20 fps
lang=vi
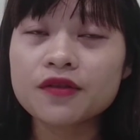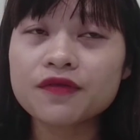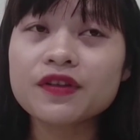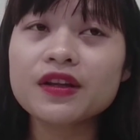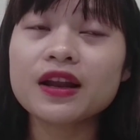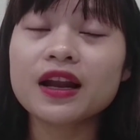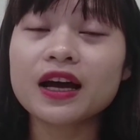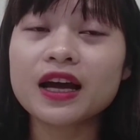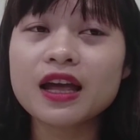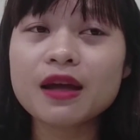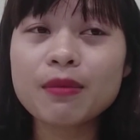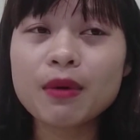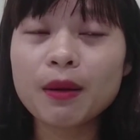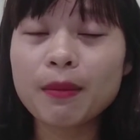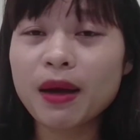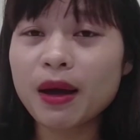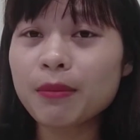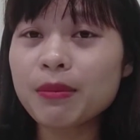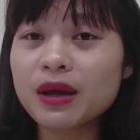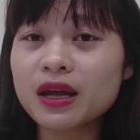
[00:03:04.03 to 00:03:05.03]
Vì là khi mà
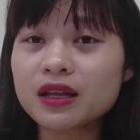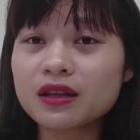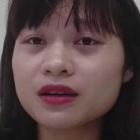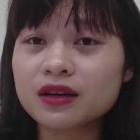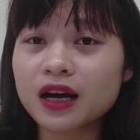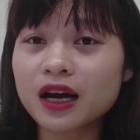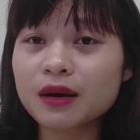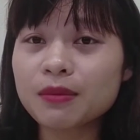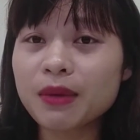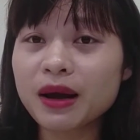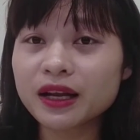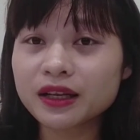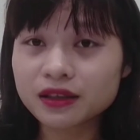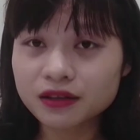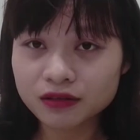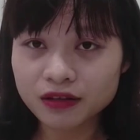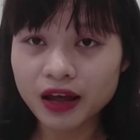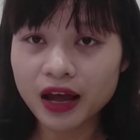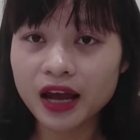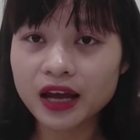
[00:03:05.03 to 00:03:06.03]
bé bị những căn bệnh
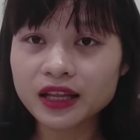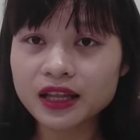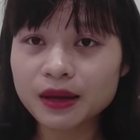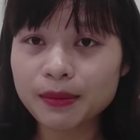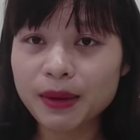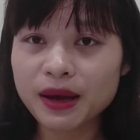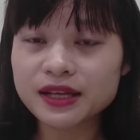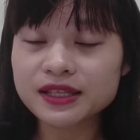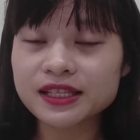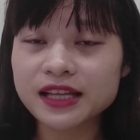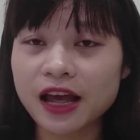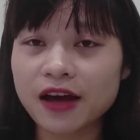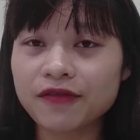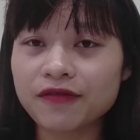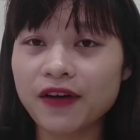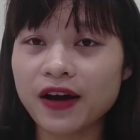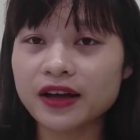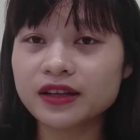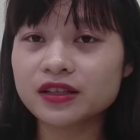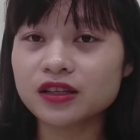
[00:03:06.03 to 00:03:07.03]
như thế thì bé sẽ
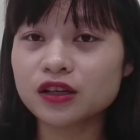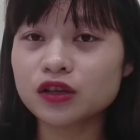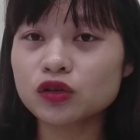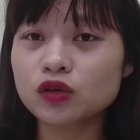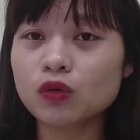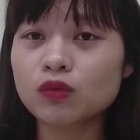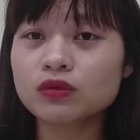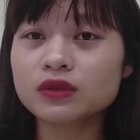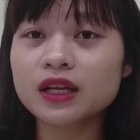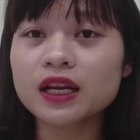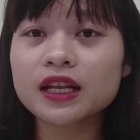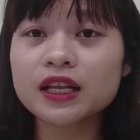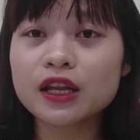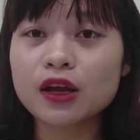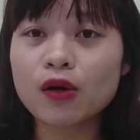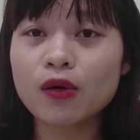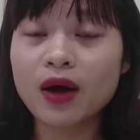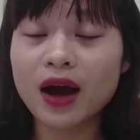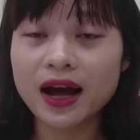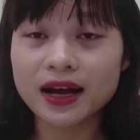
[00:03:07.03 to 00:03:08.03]
phải sử dụng rất
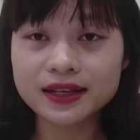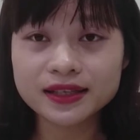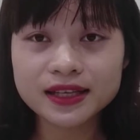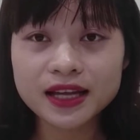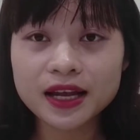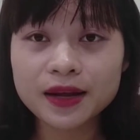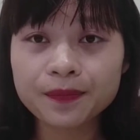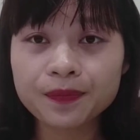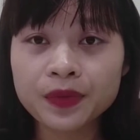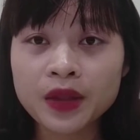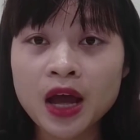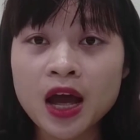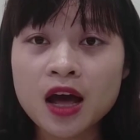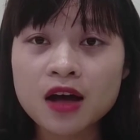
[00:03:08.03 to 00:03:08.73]
nhiều kháng sinh,